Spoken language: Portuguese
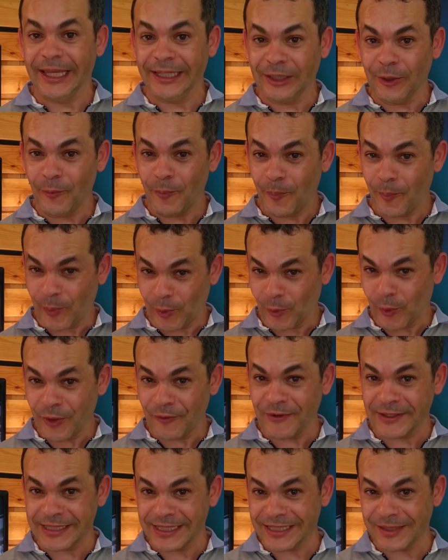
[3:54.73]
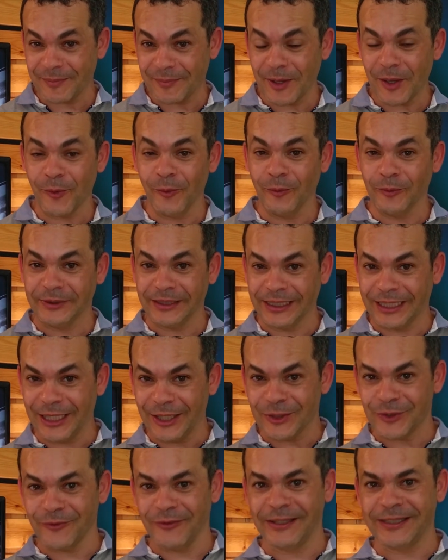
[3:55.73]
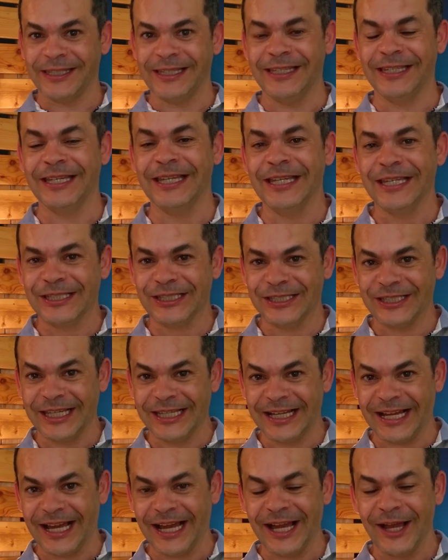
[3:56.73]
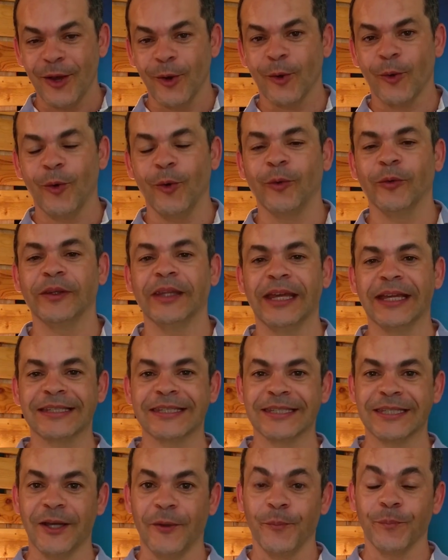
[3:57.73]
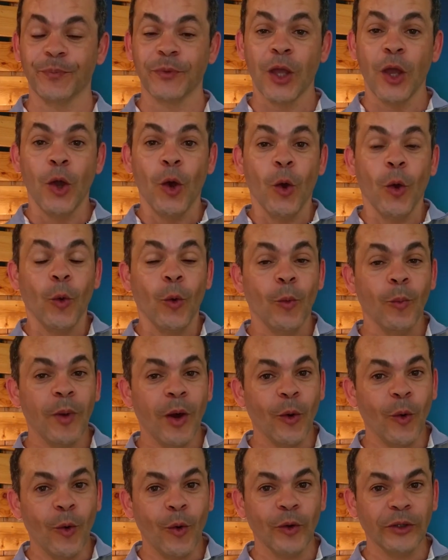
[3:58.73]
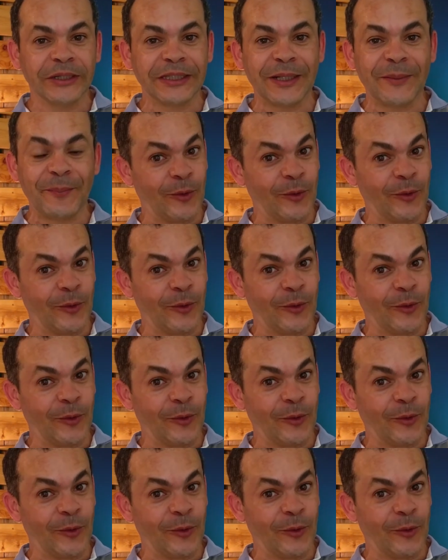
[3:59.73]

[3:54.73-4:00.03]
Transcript: Então, procura fazer essa pergunta que isso vai te gerar conexão. Uma outra